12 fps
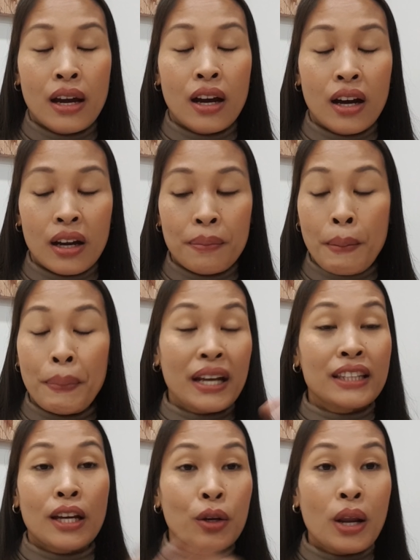uh,
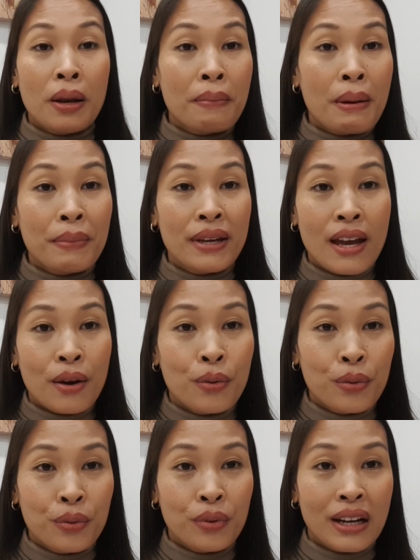ipapakita ko na mamaya
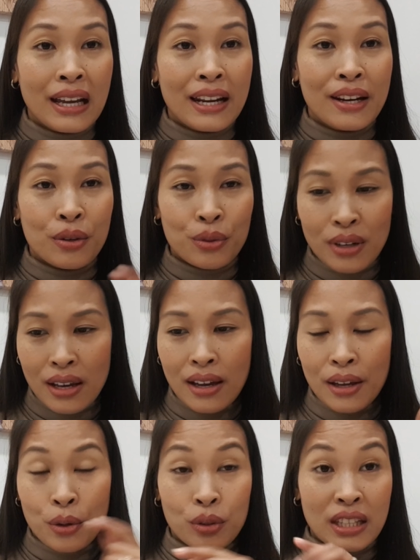kung kailan ako
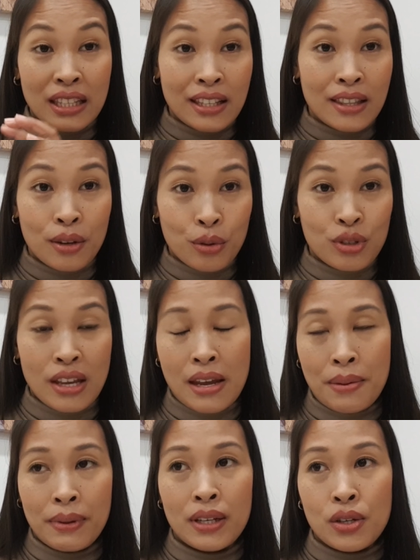na ano titingnan ko sa
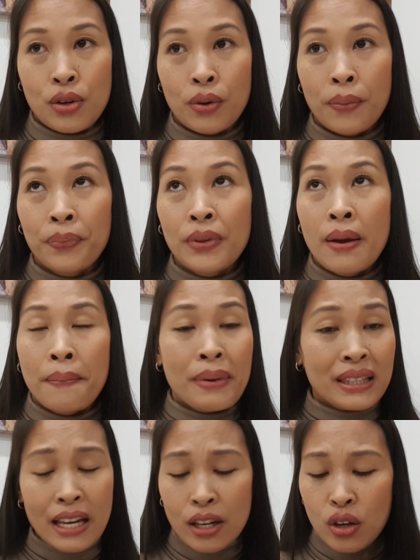email ko.
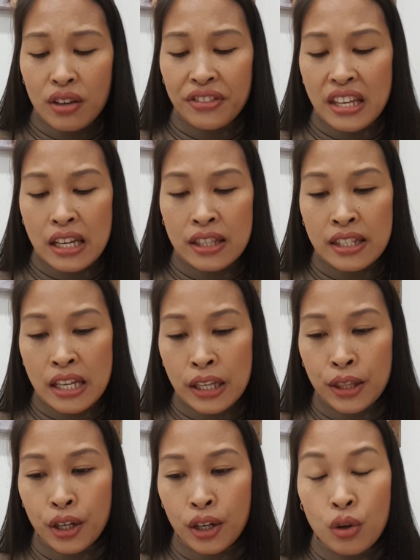But I know if it's
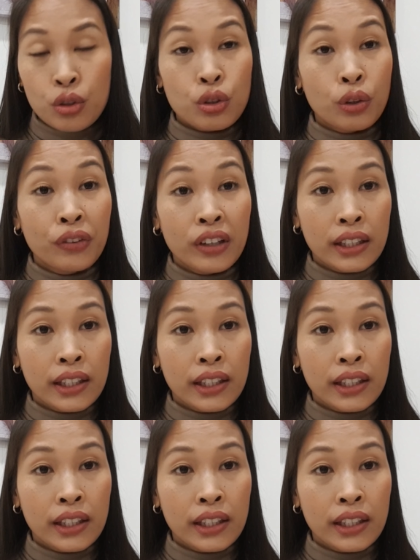either October